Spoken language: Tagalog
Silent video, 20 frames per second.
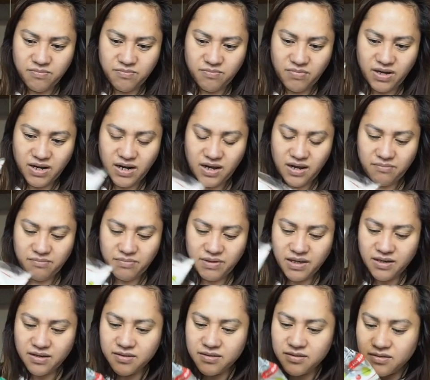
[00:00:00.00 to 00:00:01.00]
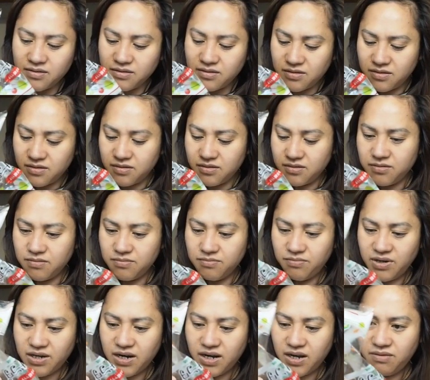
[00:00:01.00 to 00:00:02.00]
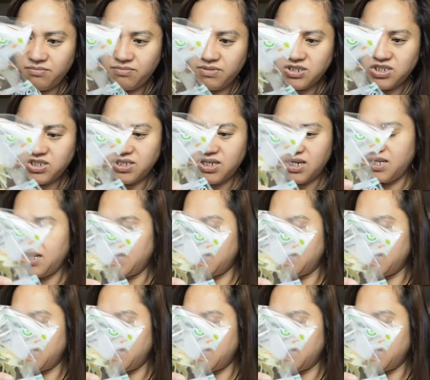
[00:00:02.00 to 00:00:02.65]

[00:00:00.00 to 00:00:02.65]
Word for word: Marami. Marami siya.